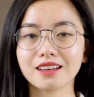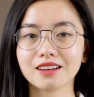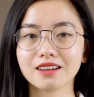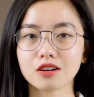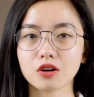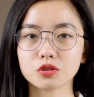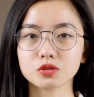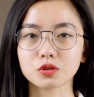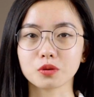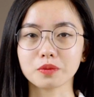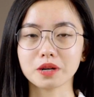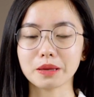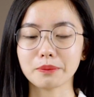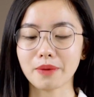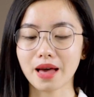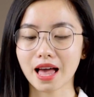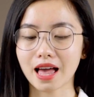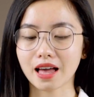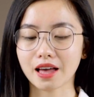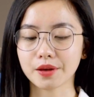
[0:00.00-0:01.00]
Câu số
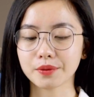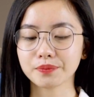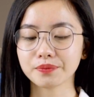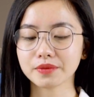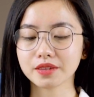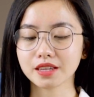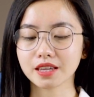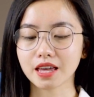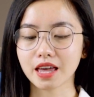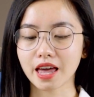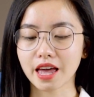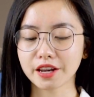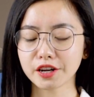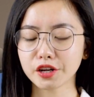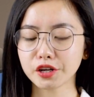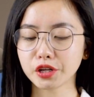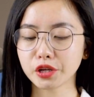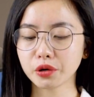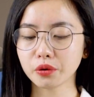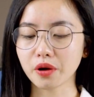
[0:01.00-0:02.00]
13 Any
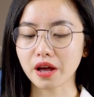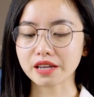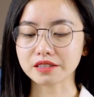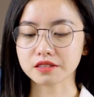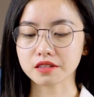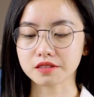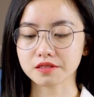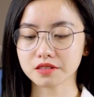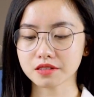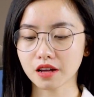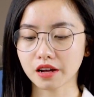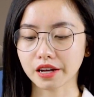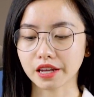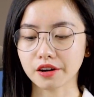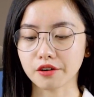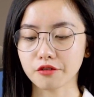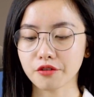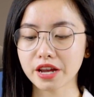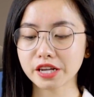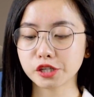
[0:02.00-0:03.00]
new
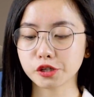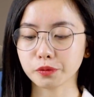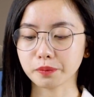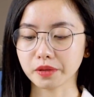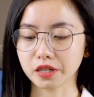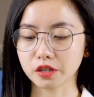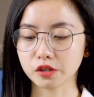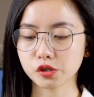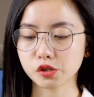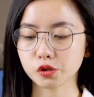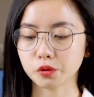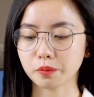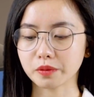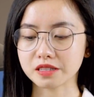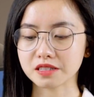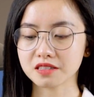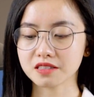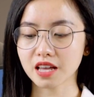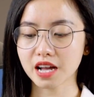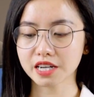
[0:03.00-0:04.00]
exercise regimen should be
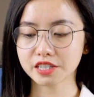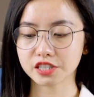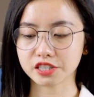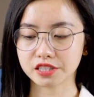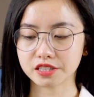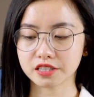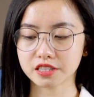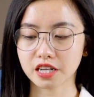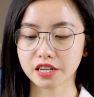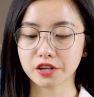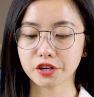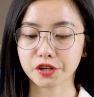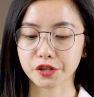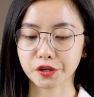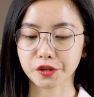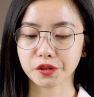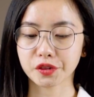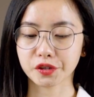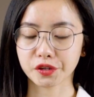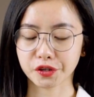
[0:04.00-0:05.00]
started
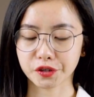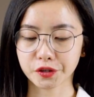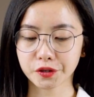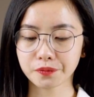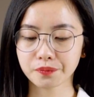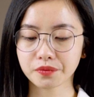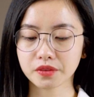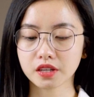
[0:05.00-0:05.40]
under the